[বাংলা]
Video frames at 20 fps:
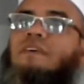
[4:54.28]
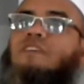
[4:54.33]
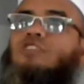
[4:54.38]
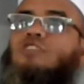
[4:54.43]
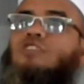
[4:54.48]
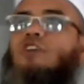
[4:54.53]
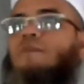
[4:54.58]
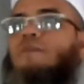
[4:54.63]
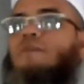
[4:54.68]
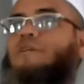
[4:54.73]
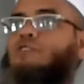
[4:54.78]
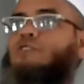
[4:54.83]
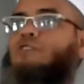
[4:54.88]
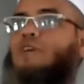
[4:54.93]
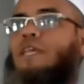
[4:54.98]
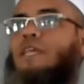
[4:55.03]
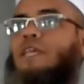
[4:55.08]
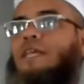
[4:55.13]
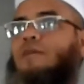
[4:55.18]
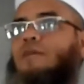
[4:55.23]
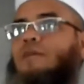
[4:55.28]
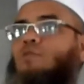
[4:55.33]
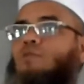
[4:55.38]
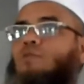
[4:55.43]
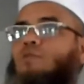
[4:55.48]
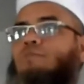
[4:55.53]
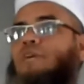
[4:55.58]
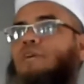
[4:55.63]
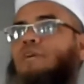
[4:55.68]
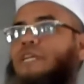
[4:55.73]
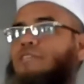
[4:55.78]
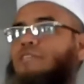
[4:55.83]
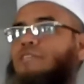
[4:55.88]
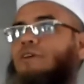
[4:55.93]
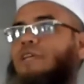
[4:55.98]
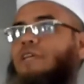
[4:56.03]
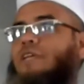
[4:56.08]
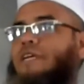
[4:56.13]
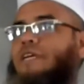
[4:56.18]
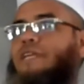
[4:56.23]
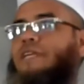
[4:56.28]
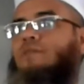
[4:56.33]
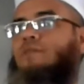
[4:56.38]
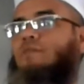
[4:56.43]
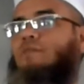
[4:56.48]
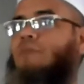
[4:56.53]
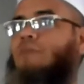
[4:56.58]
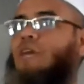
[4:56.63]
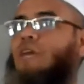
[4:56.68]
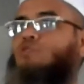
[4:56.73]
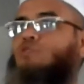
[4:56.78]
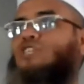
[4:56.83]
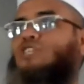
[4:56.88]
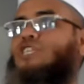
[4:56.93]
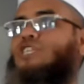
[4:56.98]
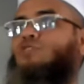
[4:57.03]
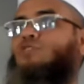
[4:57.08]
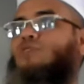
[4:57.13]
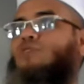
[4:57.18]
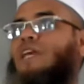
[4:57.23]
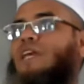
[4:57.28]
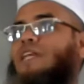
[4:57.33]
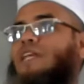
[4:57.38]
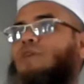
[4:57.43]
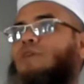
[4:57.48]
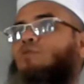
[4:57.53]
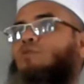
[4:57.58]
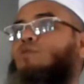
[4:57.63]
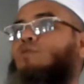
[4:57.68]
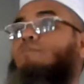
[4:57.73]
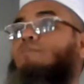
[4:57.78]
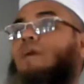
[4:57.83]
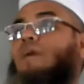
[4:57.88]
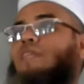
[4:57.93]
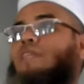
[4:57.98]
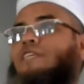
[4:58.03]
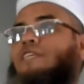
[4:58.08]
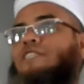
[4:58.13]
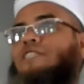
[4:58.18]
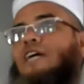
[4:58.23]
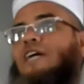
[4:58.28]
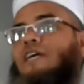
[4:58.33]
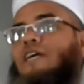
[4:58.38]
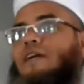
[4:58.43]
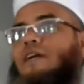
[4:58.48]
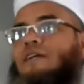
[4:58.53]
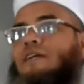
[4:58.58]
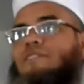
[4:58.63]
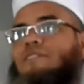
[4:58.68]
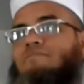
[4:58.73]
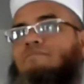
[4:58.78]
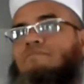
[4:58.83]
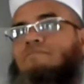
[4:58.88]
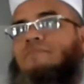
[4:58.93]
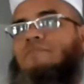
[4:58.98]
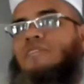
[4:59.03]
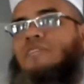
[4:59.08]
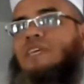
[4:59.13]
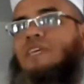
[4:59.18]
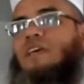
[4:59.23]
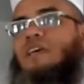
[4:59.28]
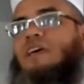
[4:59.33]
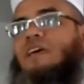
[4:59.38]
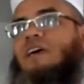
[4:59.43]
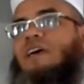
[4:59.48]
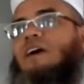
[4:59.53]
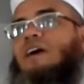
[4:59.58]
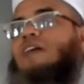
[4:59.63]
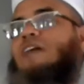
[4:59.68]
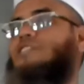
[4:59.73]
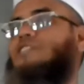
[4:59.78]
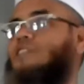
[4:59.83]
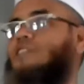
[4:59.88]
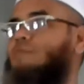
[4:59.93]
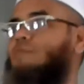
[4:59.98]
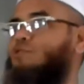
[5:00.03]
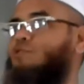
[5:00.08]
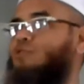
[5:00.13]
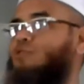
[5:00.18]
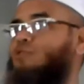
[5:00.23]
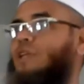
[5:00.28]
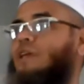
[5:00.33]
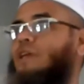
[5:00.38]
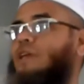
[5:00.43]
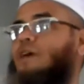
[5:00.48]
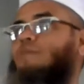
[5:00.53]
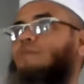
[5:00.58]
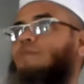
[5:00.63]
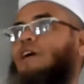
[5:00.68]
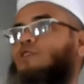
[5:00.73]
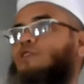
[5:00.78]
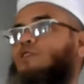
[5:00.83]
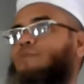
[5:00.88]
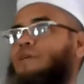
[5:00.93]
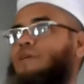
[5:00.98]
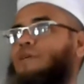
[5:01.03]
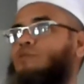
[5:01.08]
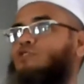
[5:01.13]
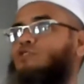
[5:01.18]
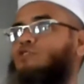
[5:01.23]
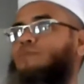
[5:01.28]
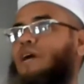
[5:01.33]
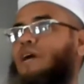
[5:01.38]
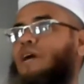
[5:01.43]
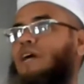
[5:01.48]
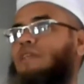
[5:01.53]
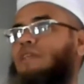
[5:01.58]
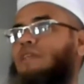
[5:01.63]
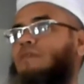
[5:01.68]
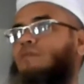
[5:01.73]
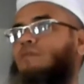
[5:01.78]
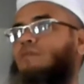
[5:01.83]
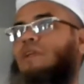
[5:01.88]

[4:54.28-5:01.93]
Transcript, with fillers: সব কিছু আল্লাহর হুকুম মেনে চলে কিন্তু মানুষই শুধু আল্লাহর হুকুম মানতে চায় না আর শামসু আল কামার ও বেহসমান ও